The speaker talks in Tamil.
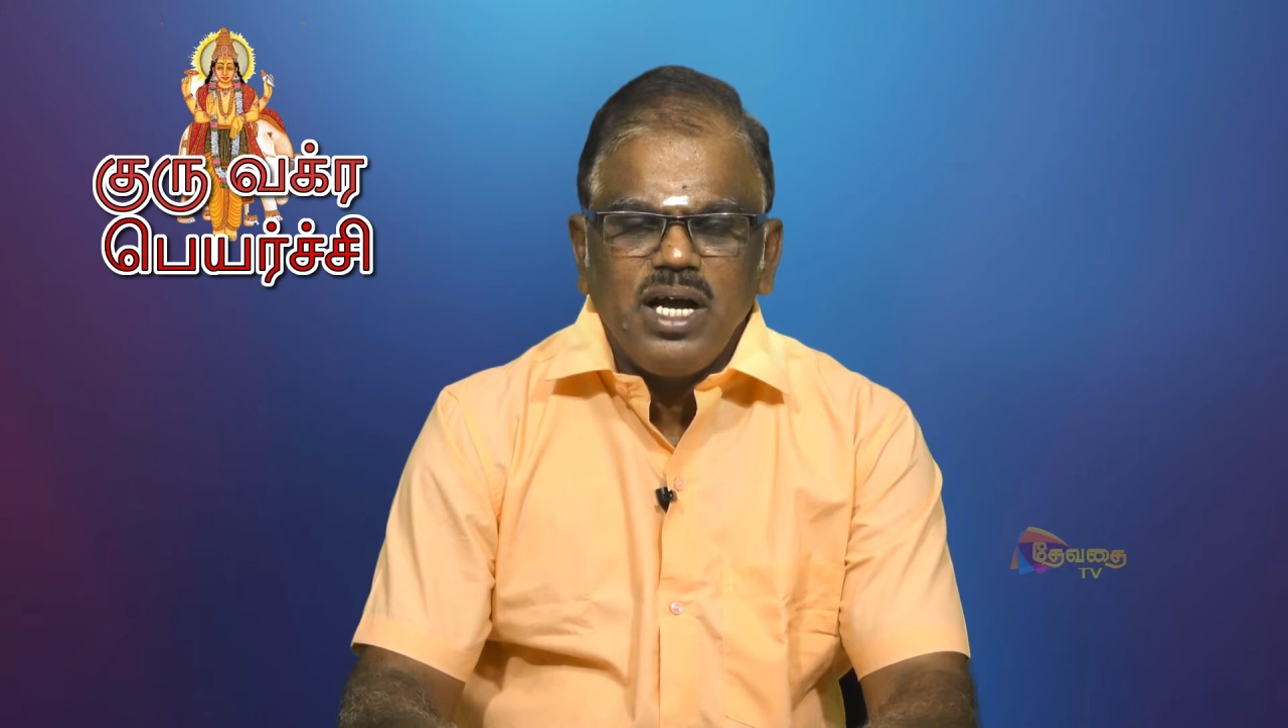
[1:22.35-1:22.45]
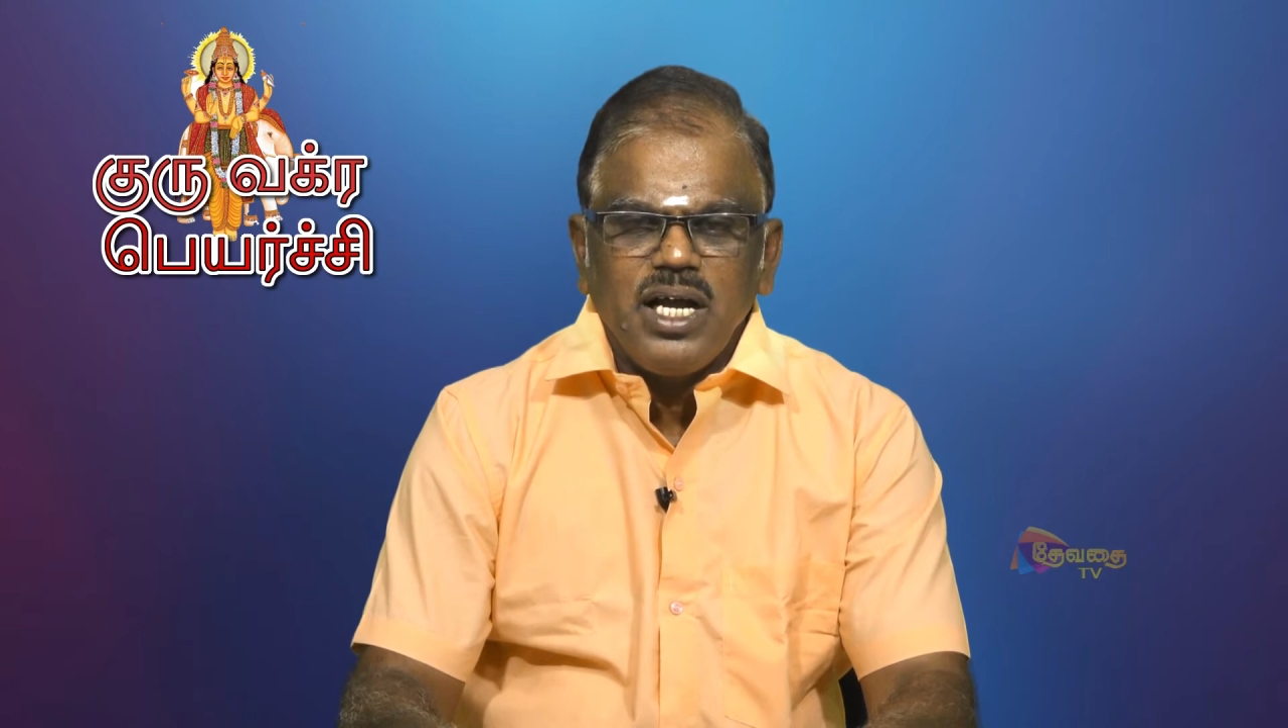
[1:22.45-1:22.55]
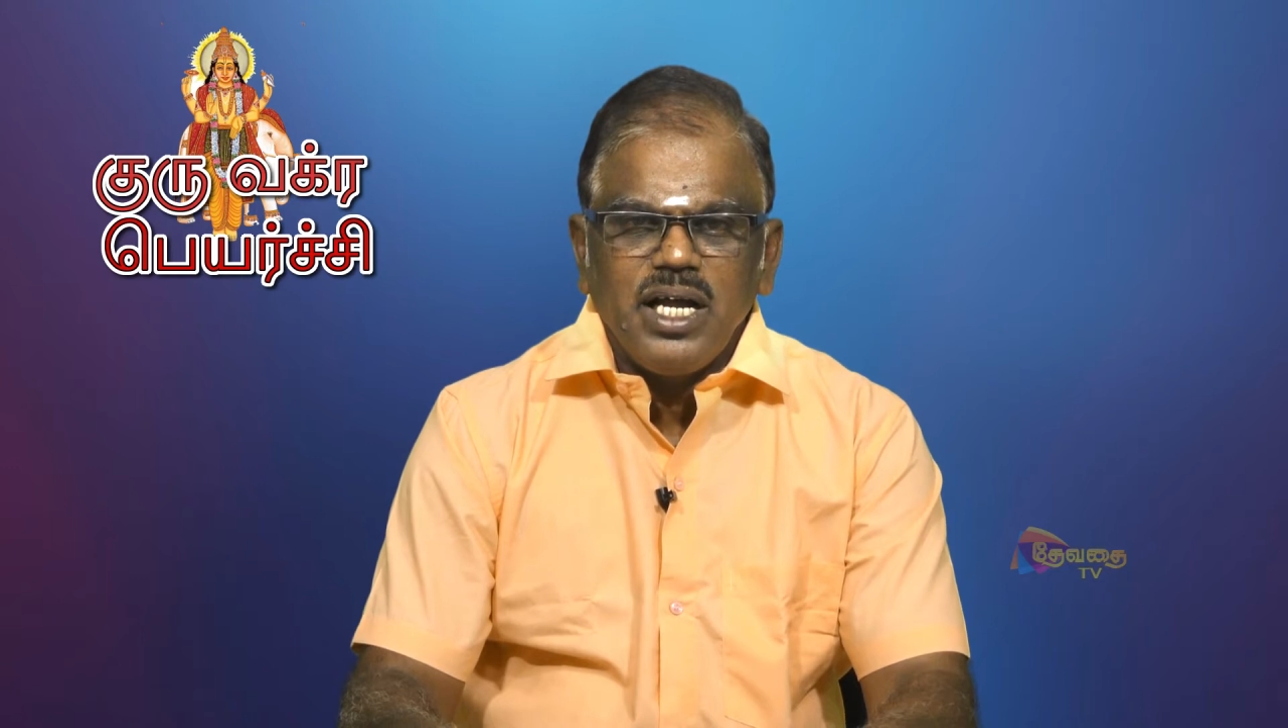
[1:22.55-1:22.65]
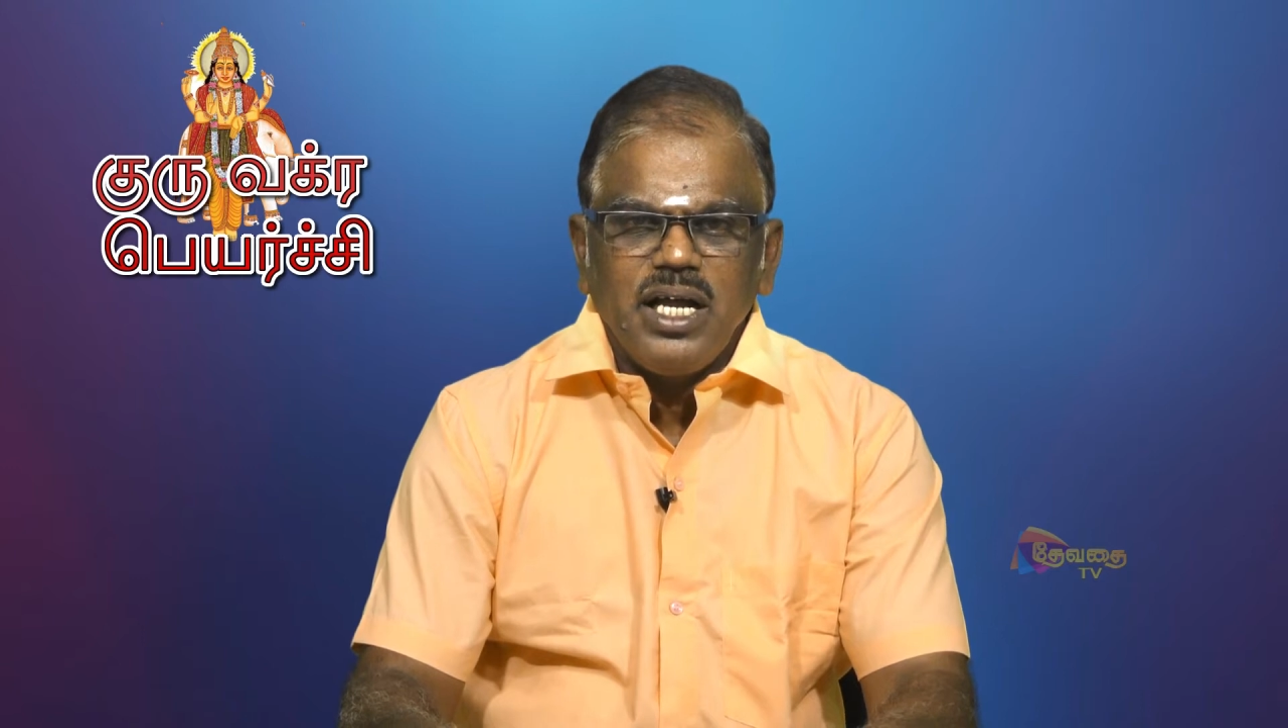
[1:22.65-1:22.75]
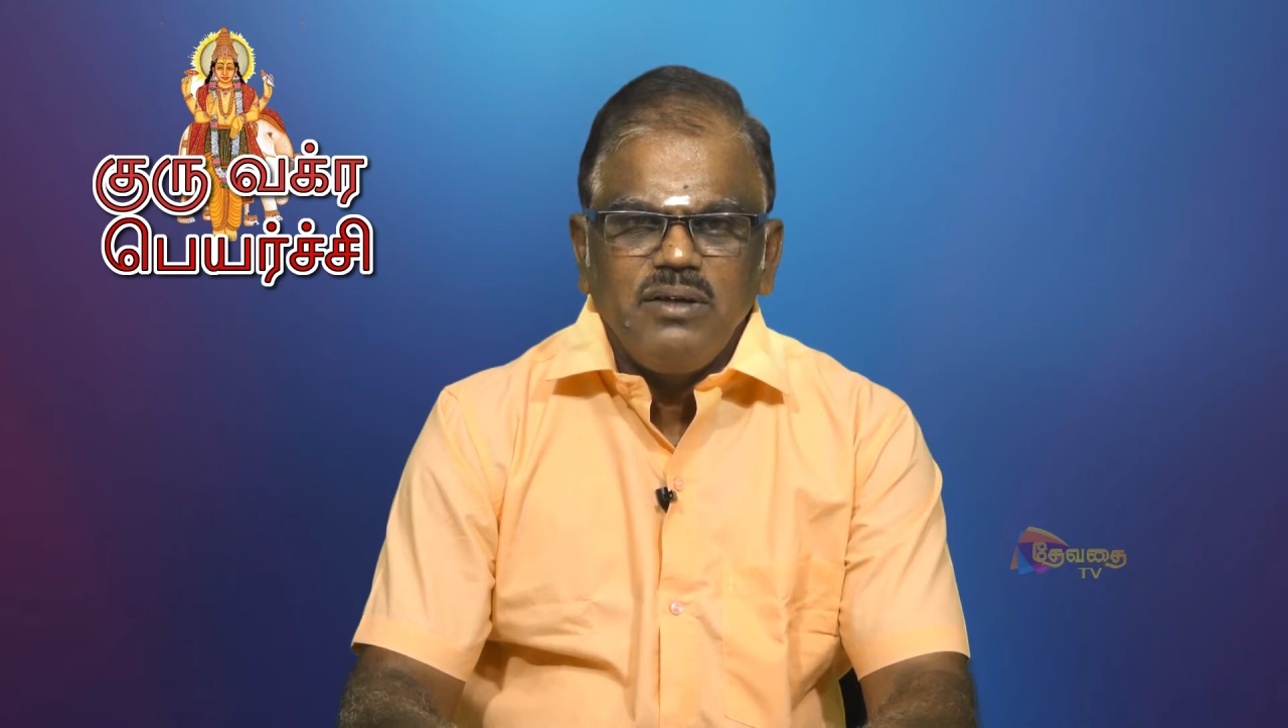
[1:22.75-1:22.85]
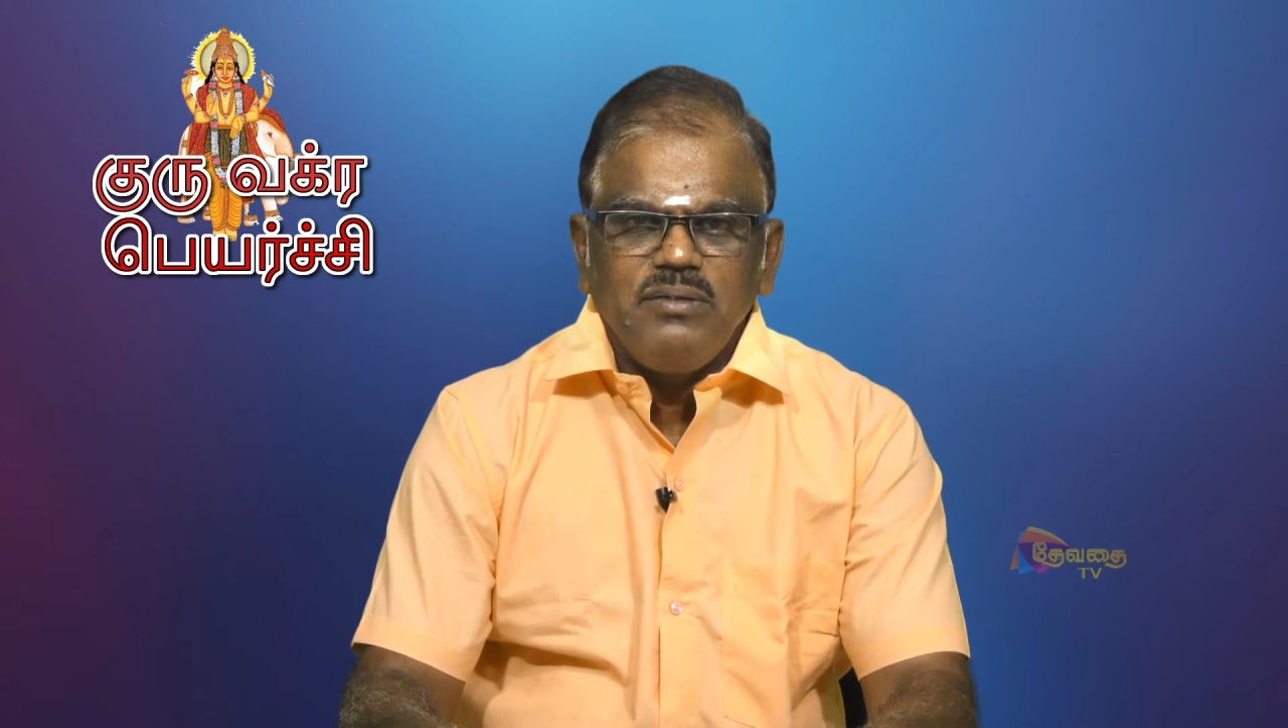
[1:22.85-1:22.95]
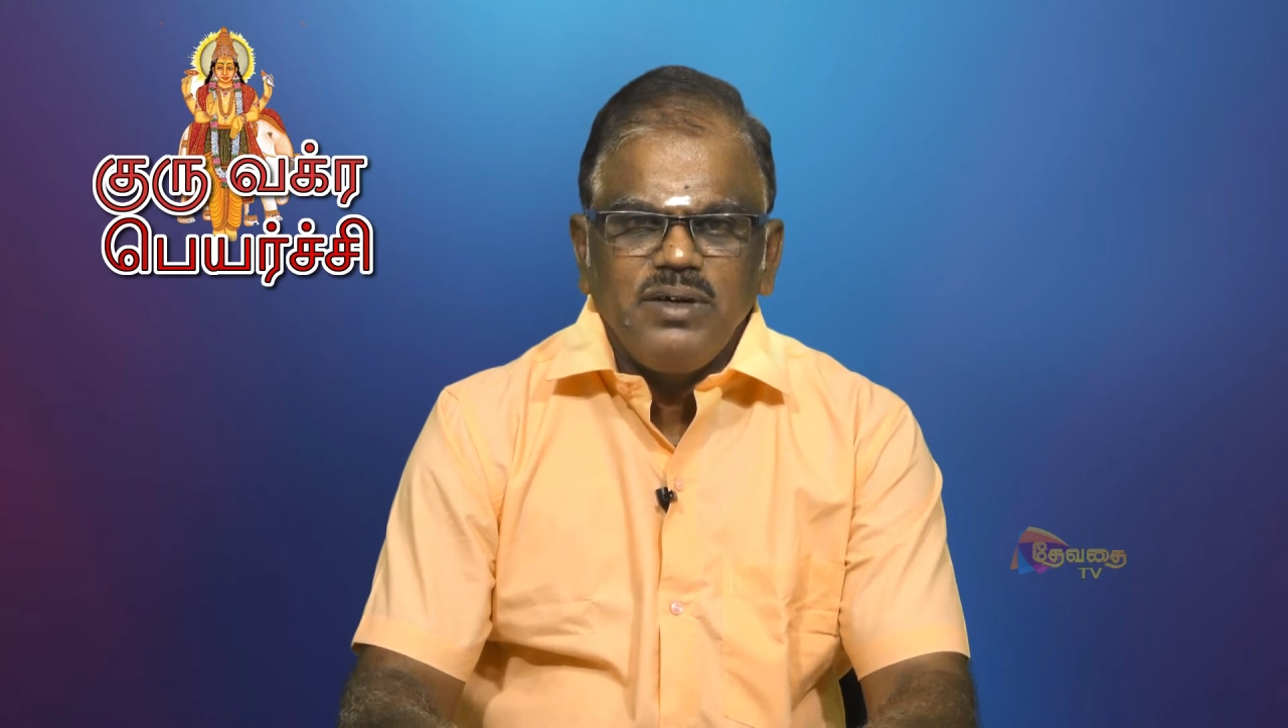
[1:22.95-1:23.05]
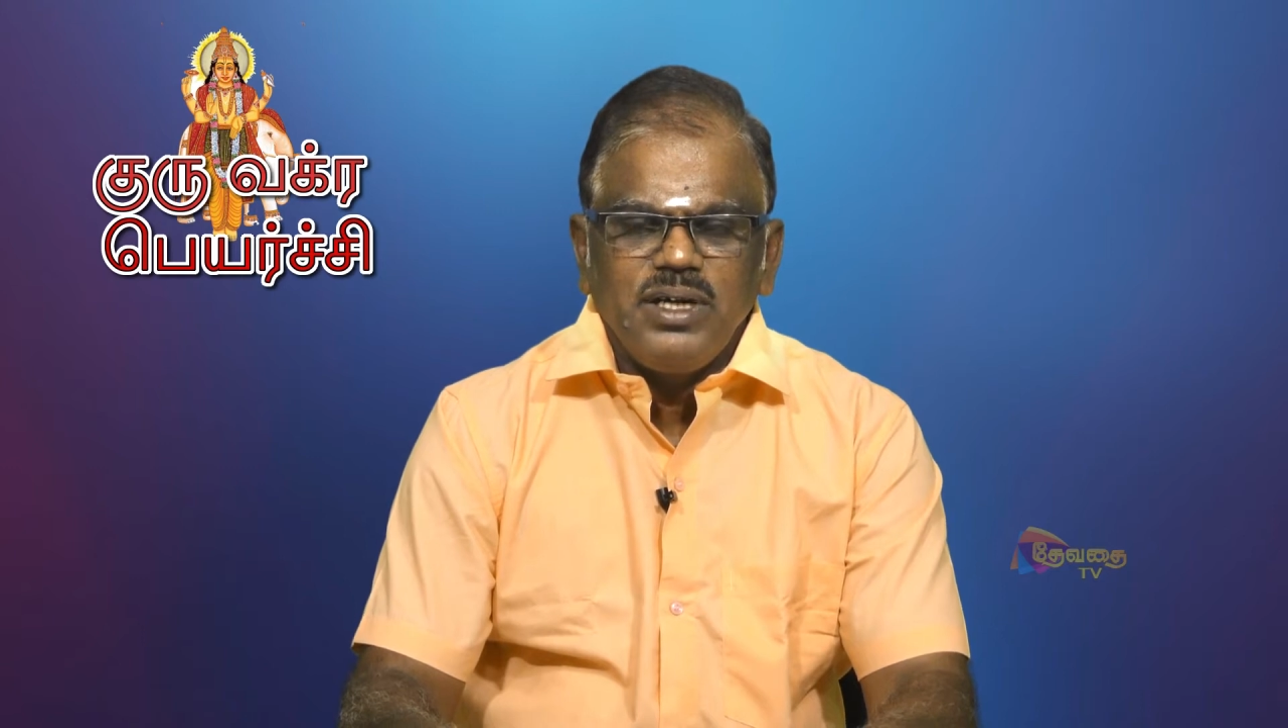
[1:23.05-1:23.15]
பாகையை